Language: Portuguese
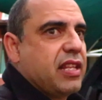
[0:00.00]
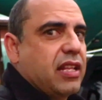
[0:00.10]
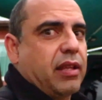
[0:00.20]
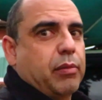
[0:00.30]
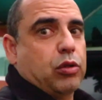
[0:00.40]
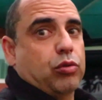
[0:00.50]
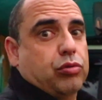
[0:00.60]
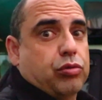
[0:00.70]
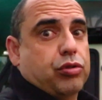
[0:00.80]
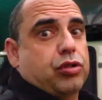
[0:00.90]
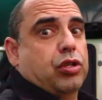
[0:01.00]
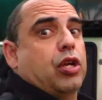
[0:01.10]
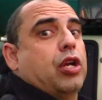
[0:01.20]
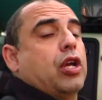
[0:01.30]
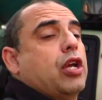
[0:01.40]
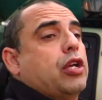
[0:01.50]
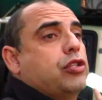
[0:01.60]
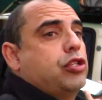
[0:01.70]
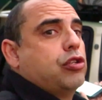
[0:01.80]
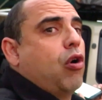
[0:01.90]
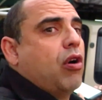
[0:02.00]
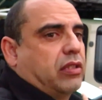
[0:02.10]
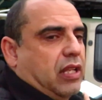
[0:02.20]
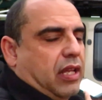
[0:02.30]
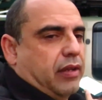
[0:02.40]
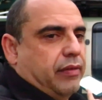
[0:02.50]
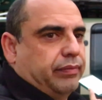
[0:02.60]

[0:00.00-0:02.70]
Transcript: 30 minutos de ontem.